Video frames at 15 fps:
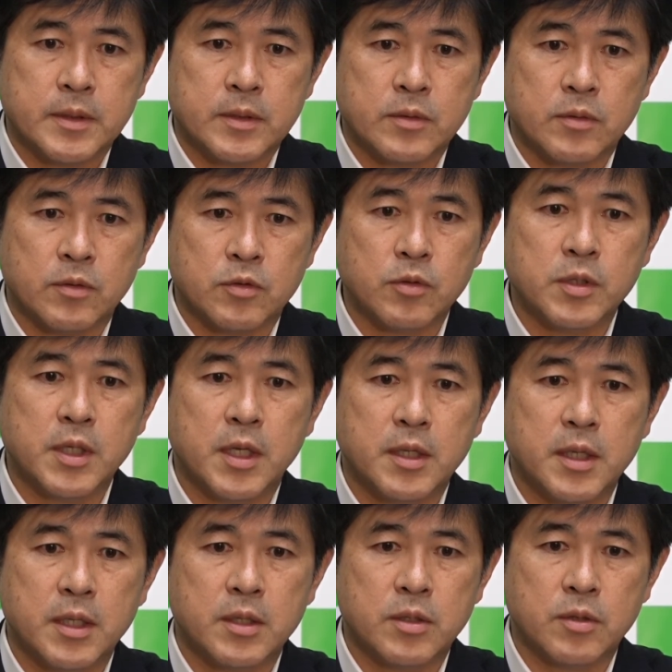この取り入れ
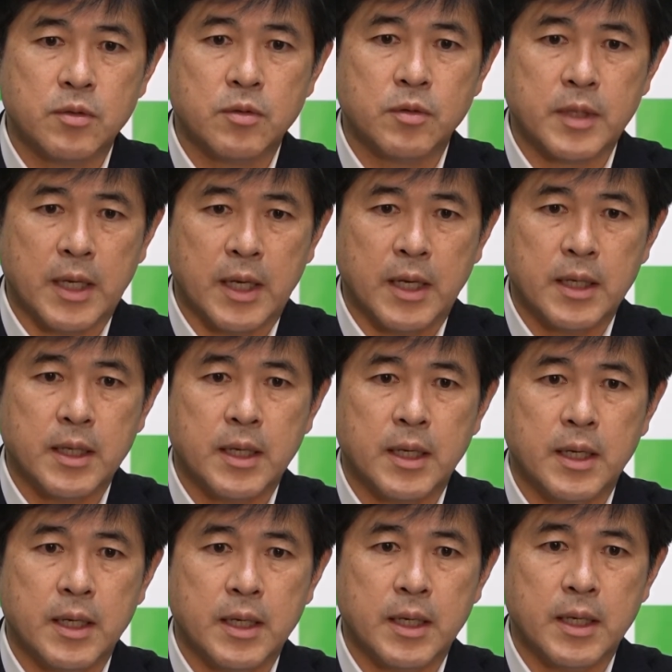たいっていうような
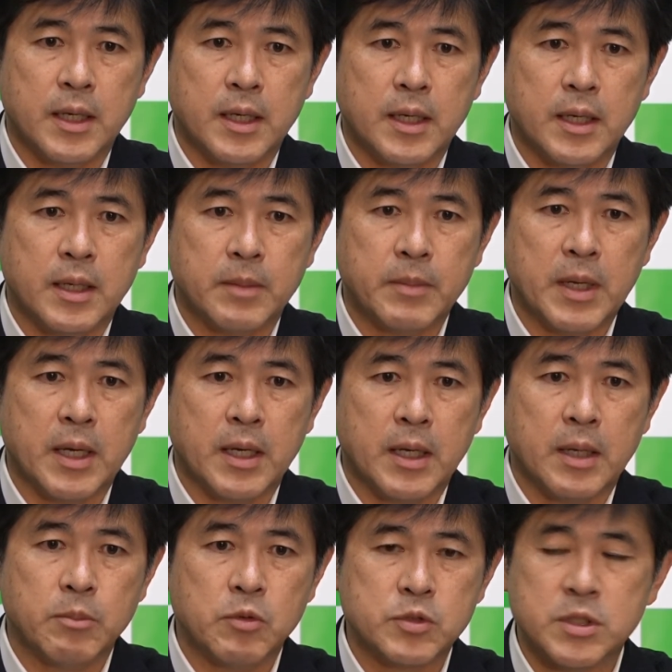あ、ま
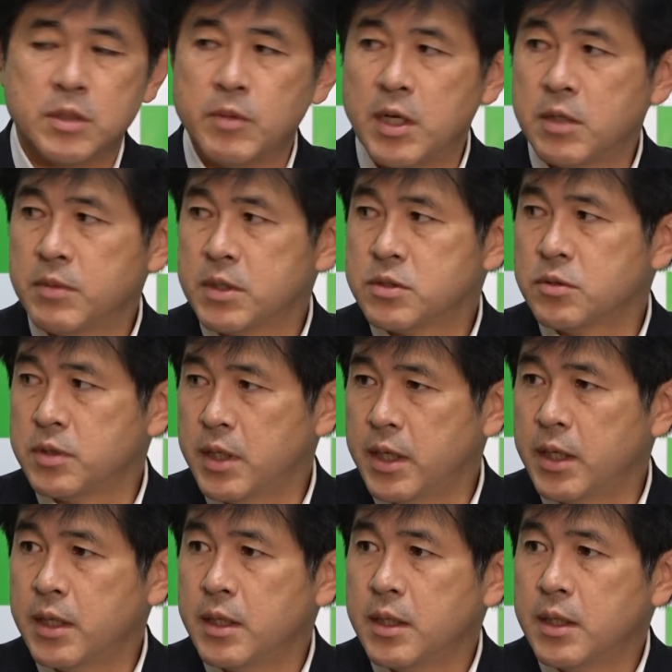あ、申し出もありますの
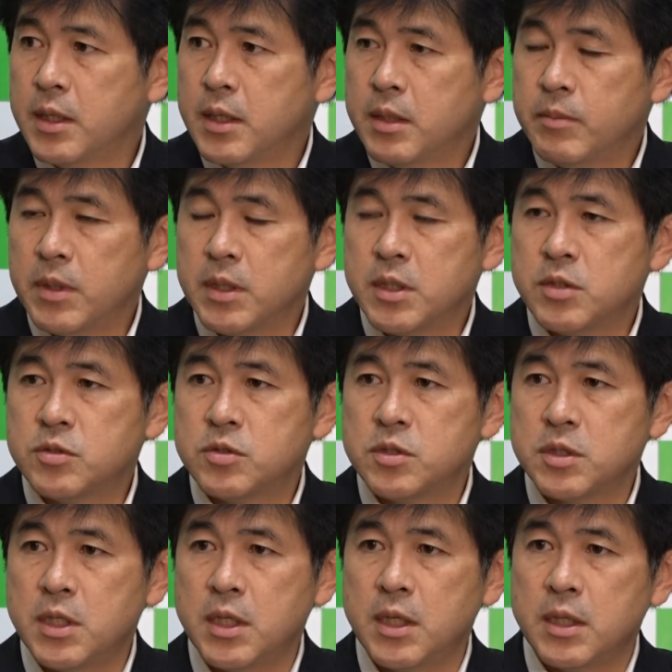で、まあ、引き
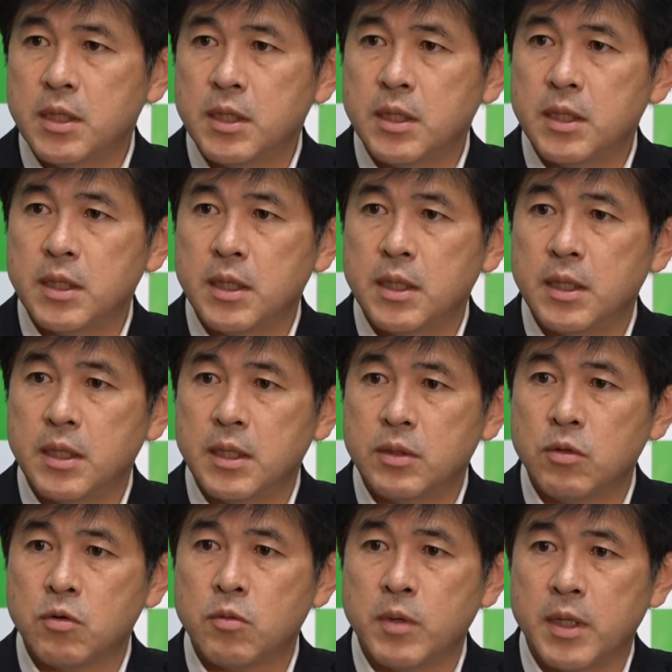続き、えー、
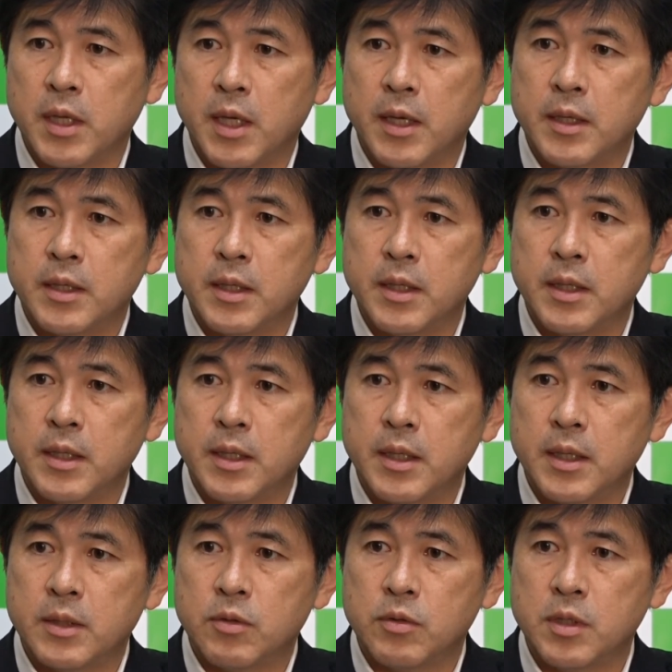どこまで、
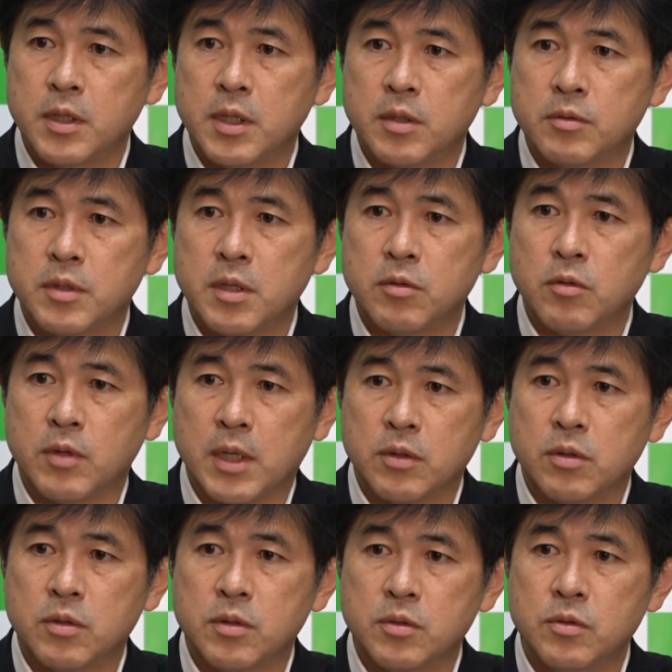えー、取り入れてくれるのか
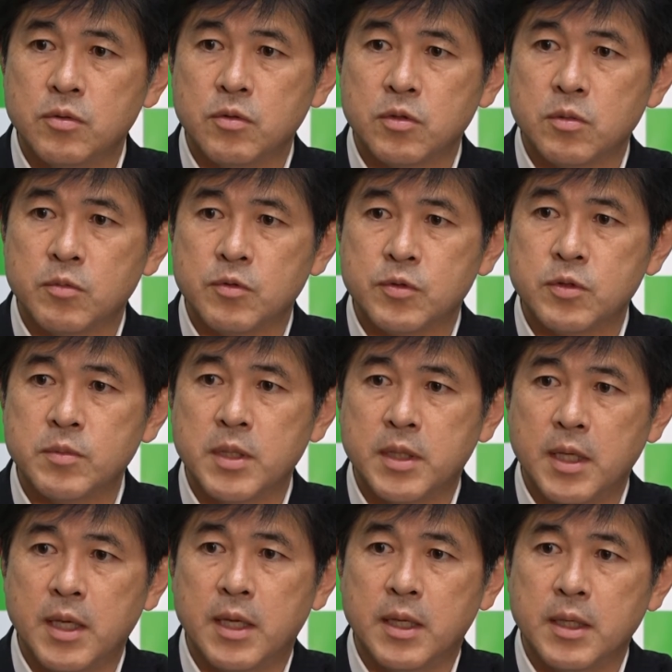ということも含め
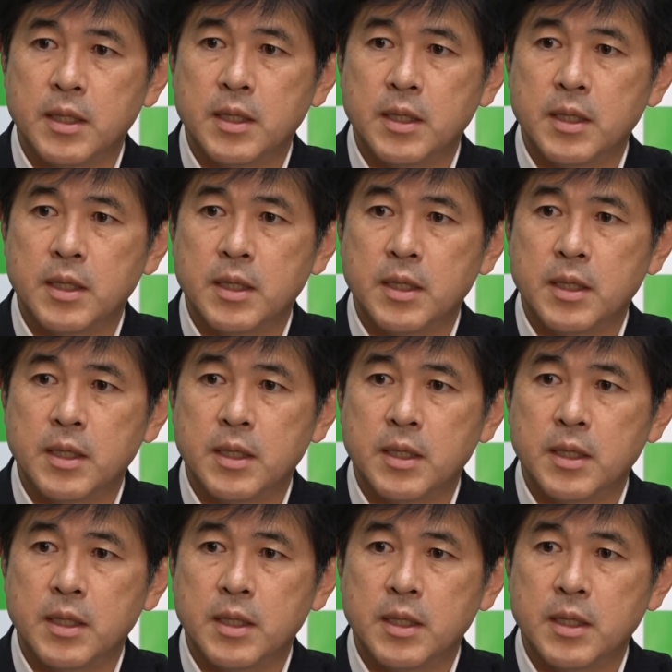て、